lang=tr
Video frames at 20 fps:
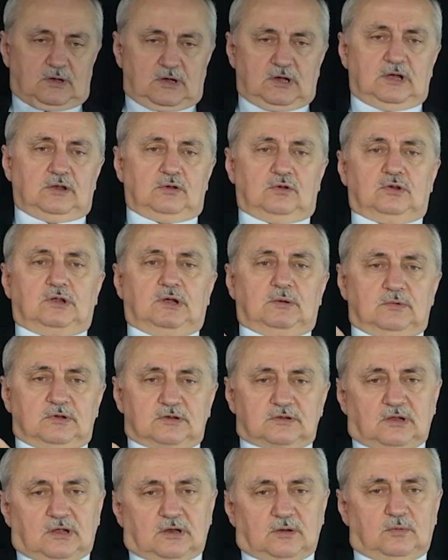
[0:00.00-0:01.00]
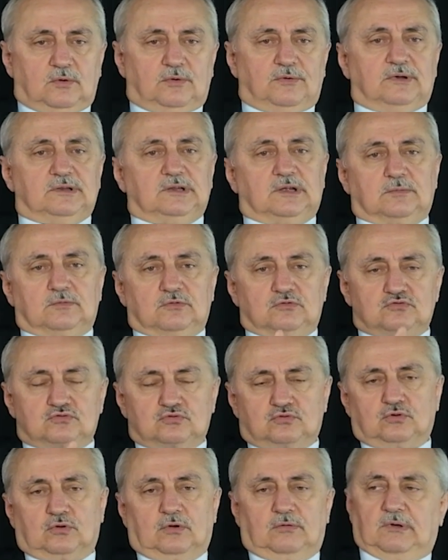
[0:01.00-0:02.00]
En önemli tarım ovalarımız
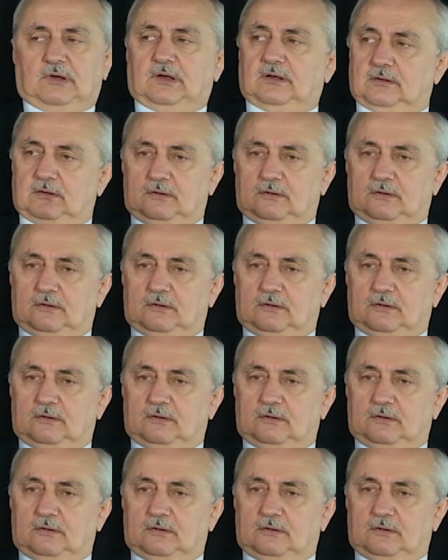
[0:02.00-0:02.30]
Çukurova,